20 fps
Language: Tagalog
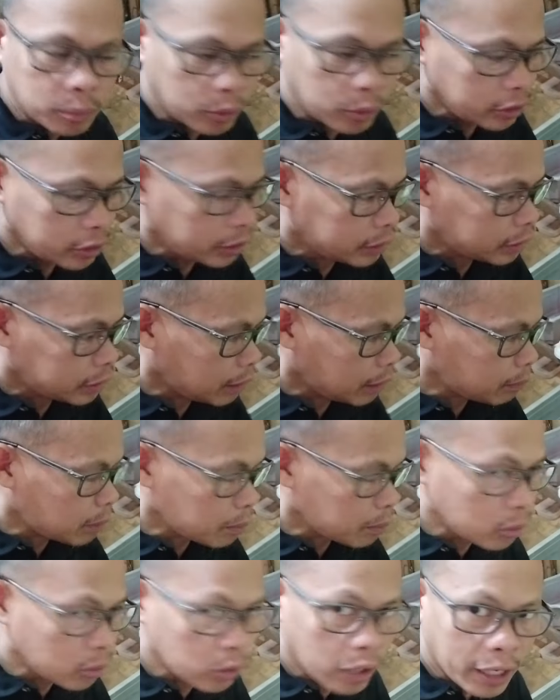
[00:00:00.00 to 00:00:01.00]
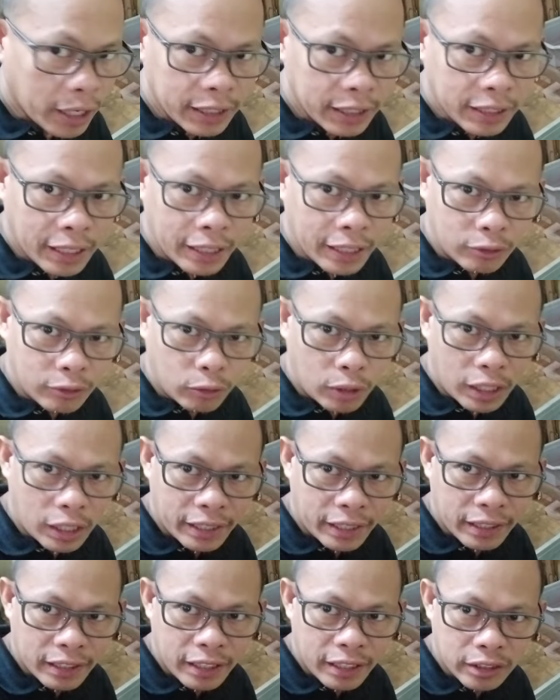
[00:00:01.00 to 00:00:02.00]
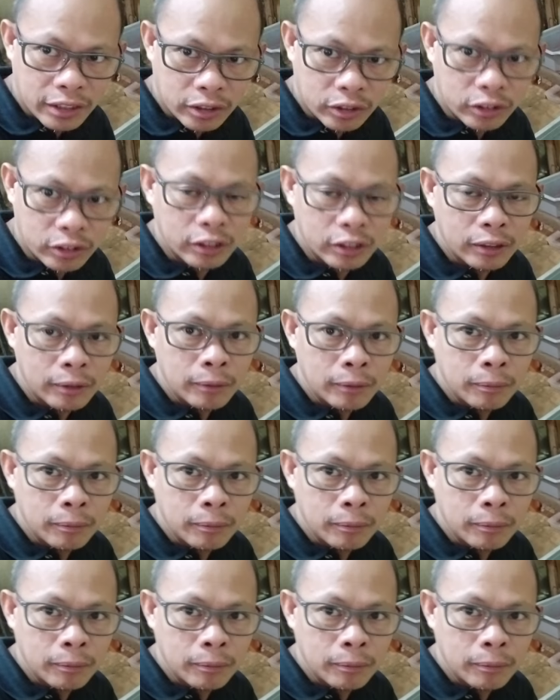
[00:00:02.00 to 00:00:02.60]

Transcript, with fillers: Pwede sila mabuhay kahit walang aeration.